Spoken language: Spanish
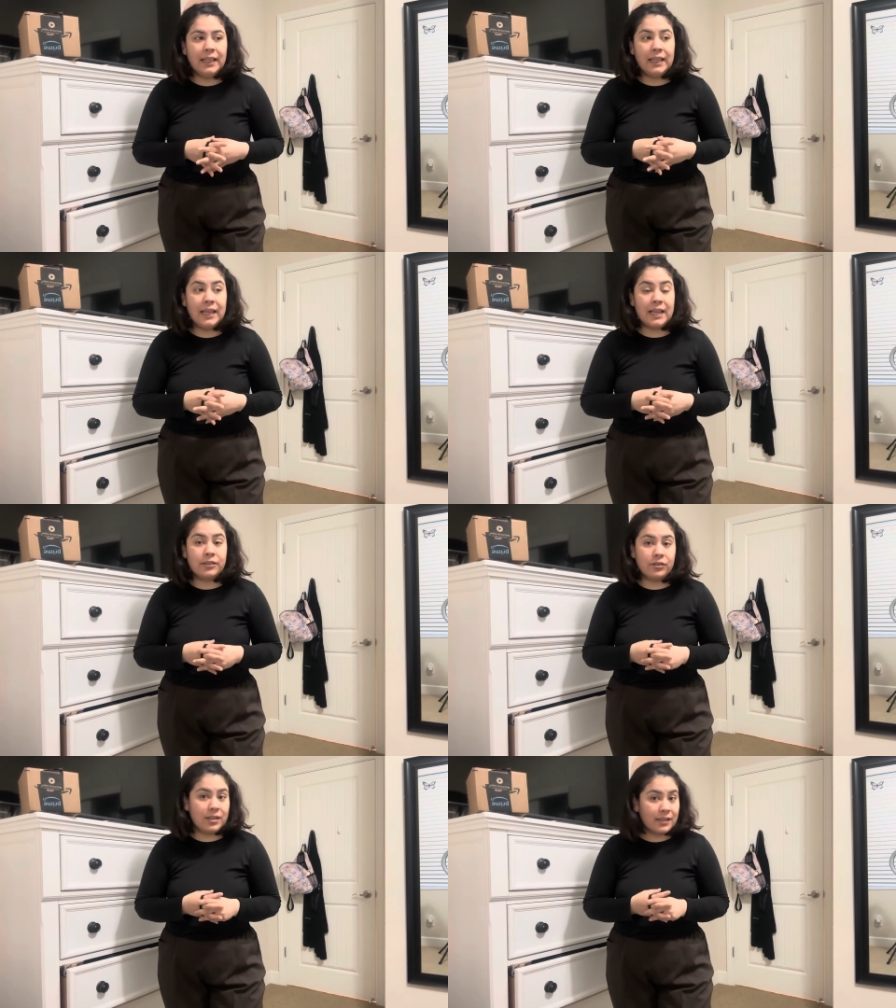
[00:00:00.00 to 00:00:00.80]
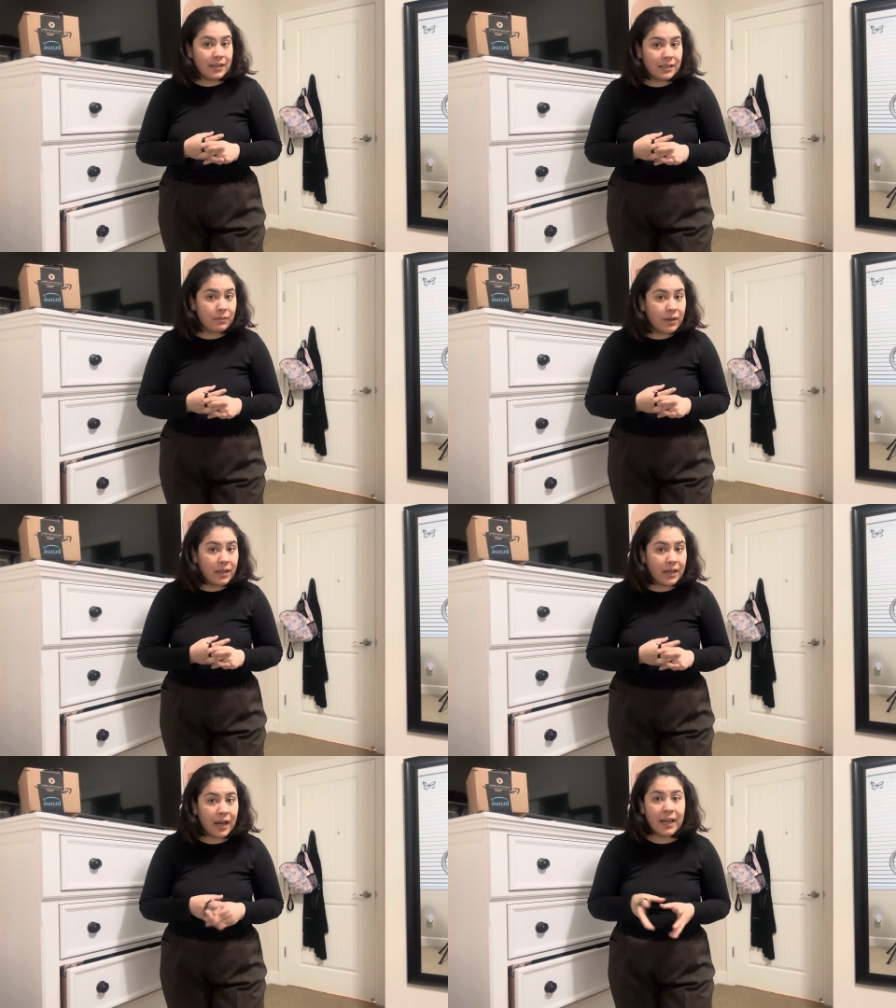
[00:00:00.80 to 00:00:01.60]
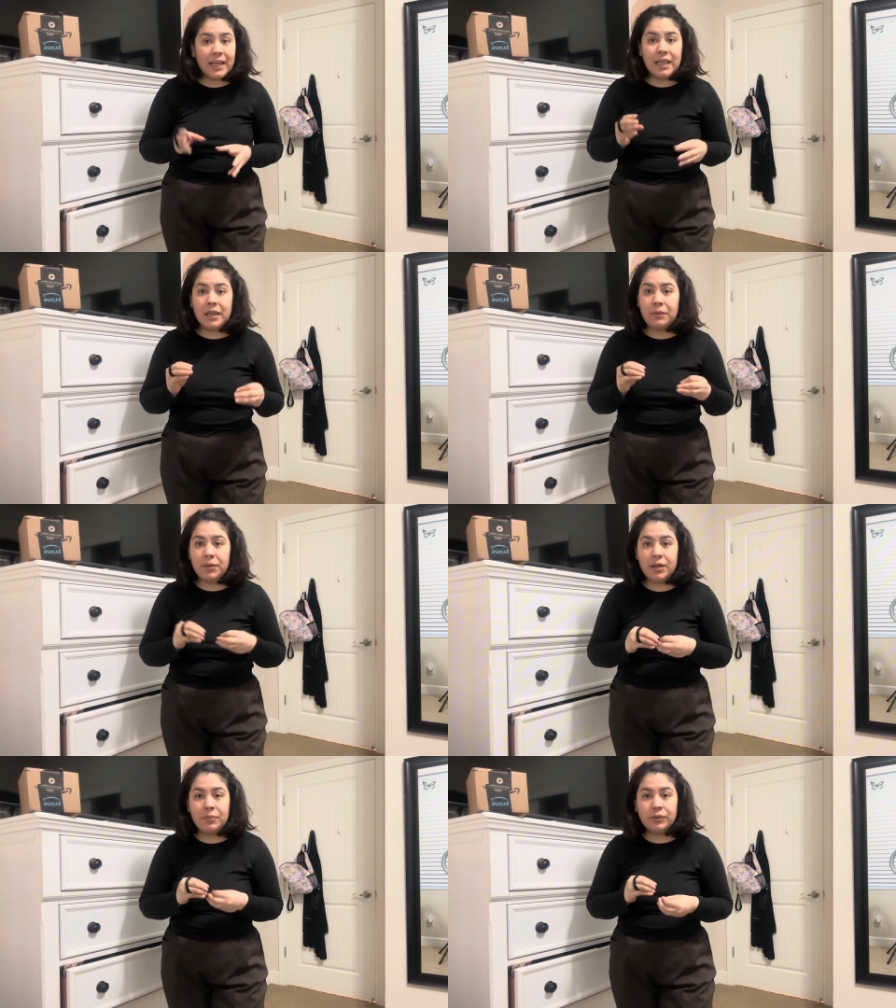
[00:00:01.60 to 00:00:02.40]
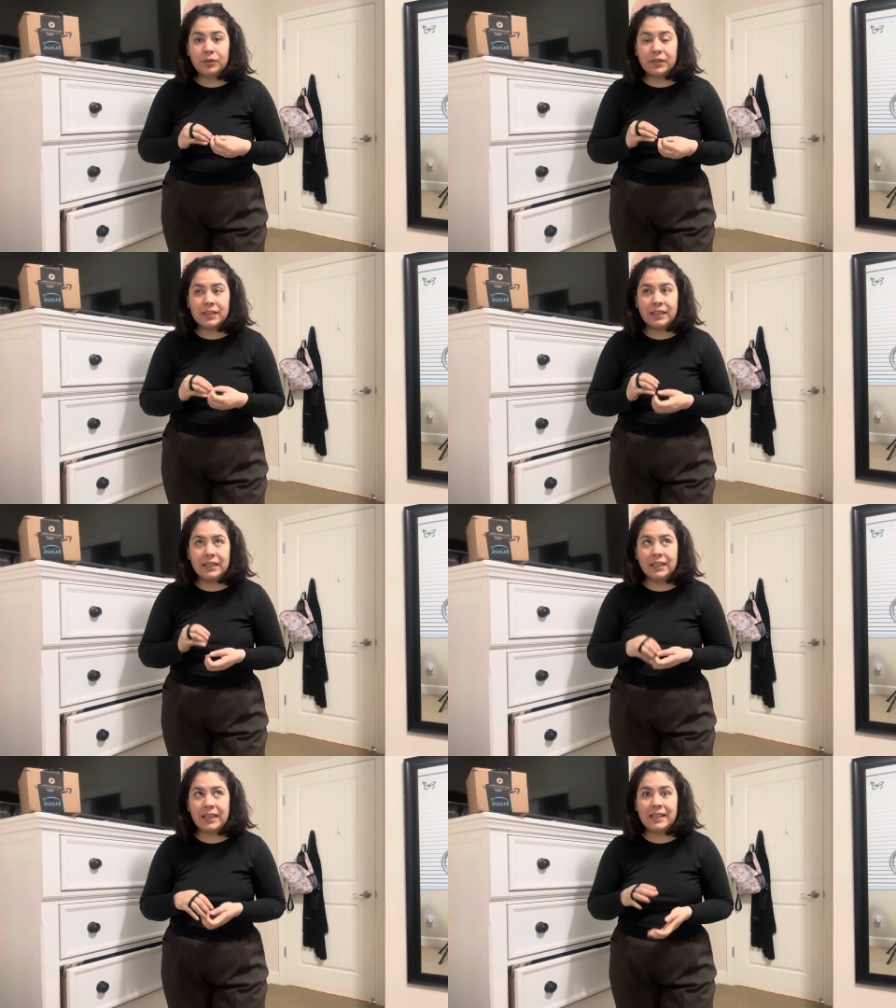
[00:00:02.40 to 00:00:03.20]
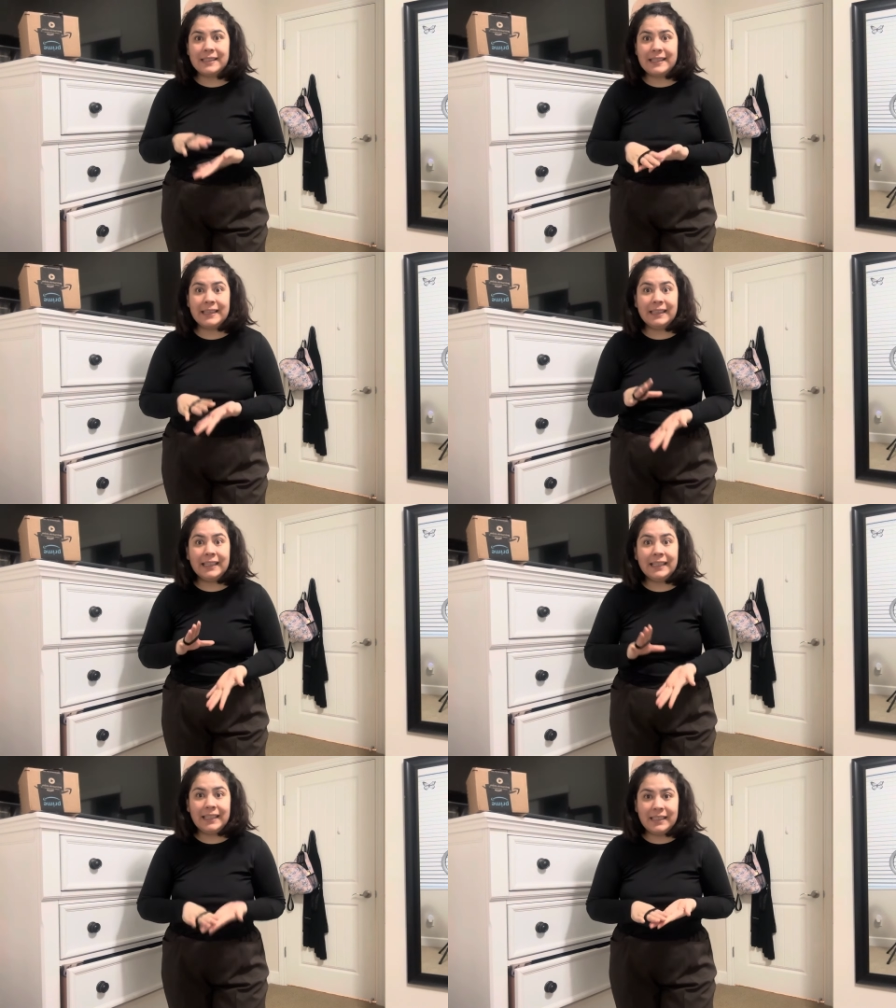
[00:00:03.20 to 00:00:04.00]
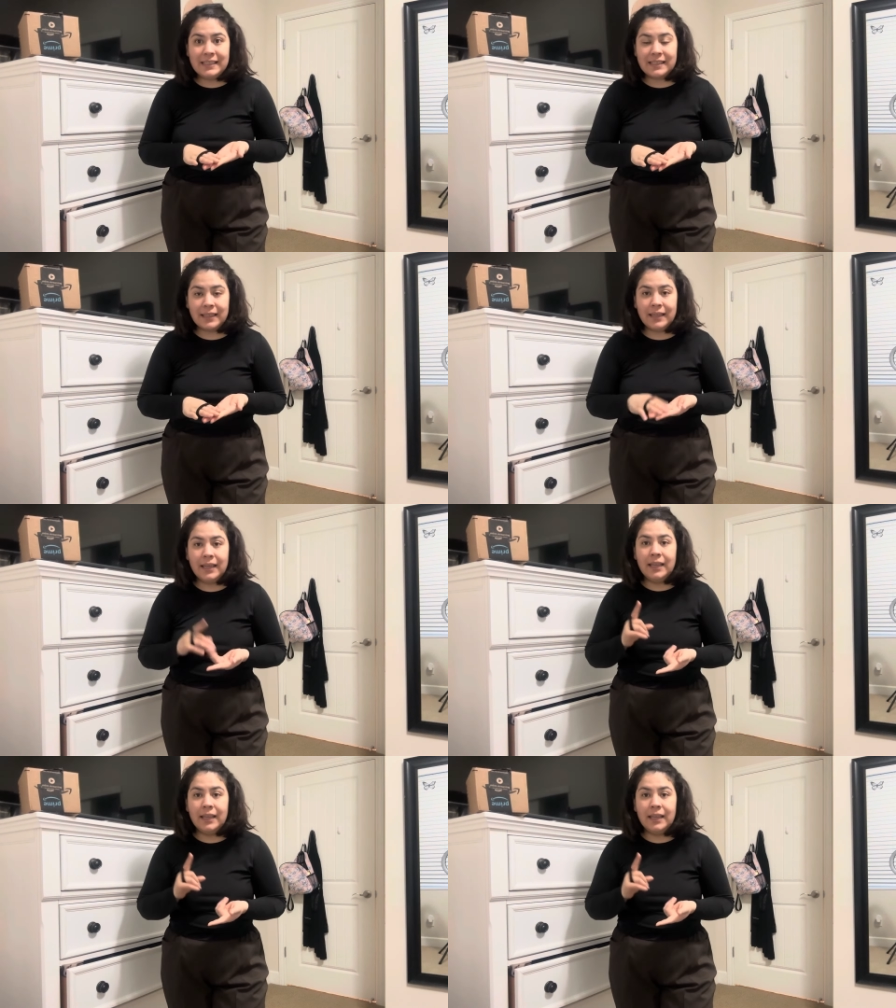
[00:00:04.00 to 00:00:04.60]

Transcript: Y ya son las seis y media y mínimo tengo que salir de aquí a las 7.15.